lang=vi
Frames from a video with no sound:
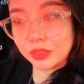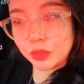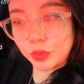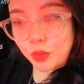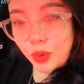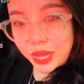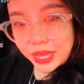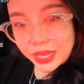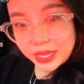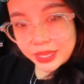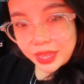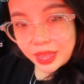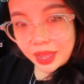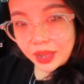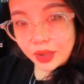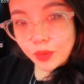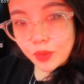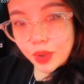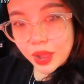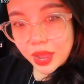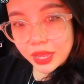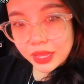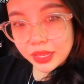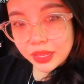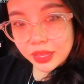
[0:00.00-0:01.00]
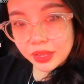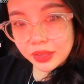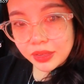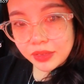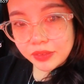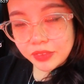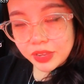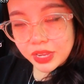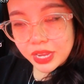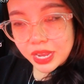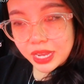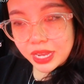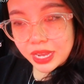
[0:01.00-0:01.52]
quay trở qua cho
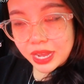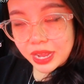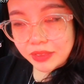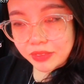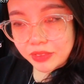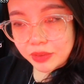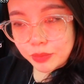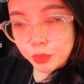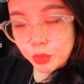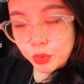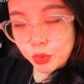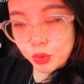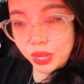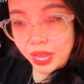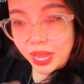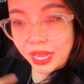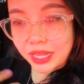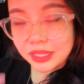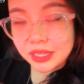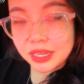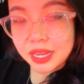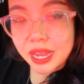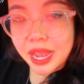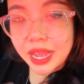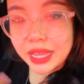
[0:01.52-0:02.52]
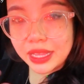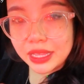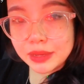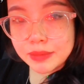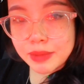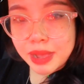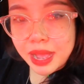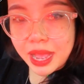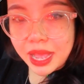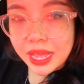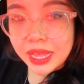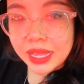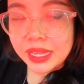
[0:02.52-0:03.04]
với Hana và mua căn thứ hai thứ
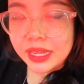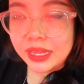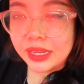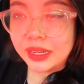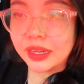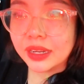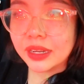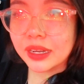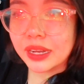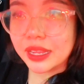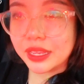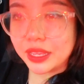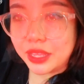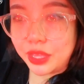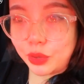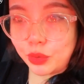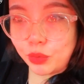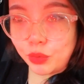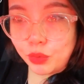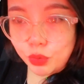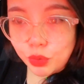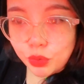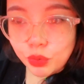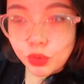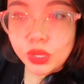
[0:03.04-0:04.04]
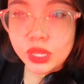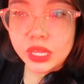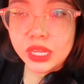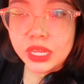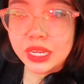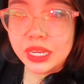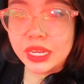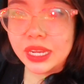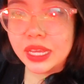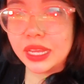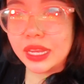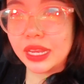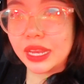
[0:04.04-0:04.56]
ba rất là nhiều luôn.
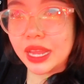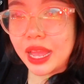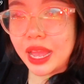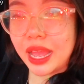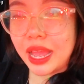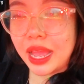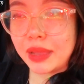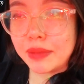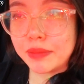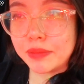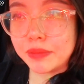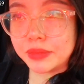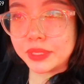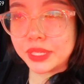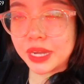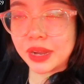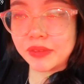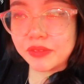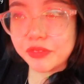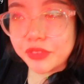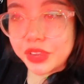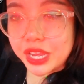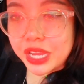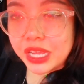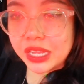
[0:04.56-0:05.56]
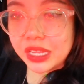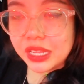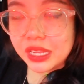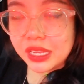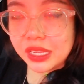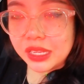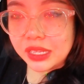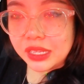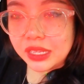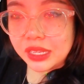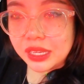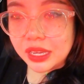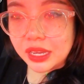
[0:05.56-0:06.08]
Nên là trạm vé
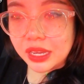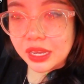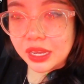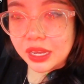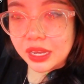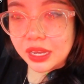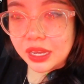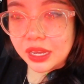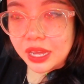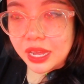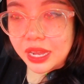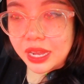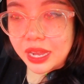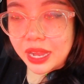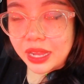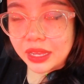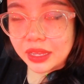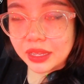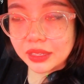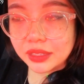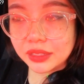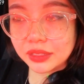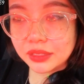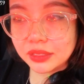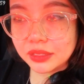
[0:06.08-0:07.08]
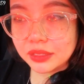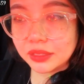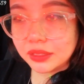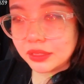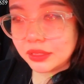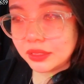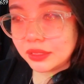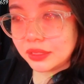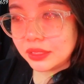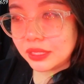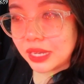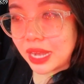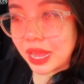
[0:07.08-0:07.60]
thì uh, Hana
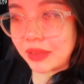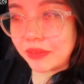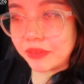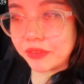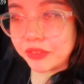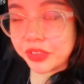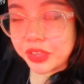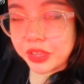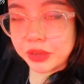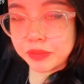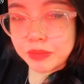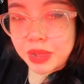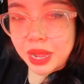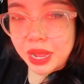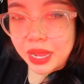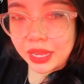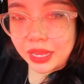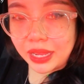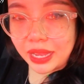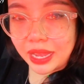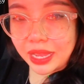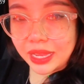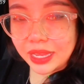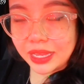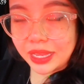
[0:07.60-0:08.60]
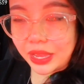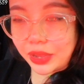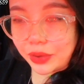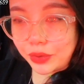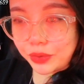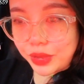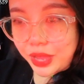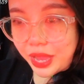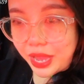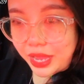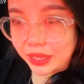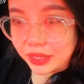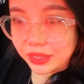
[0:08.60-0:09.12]
cứ làm việc bằng cái
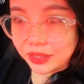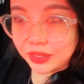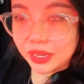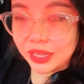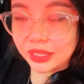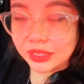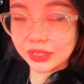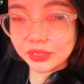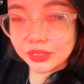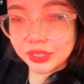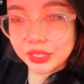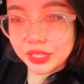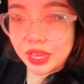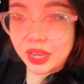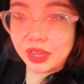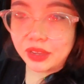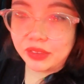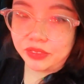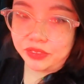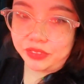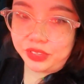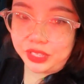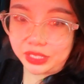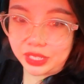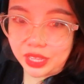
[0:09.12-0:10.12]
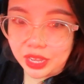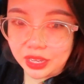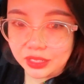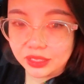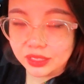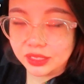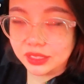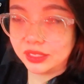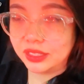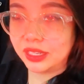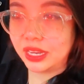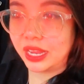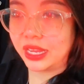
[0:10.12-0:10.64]
kiểu dạng như là người thật, việc thật
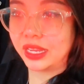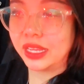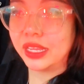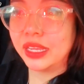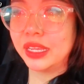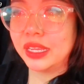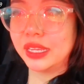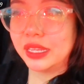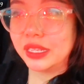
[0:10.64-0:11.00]
như này.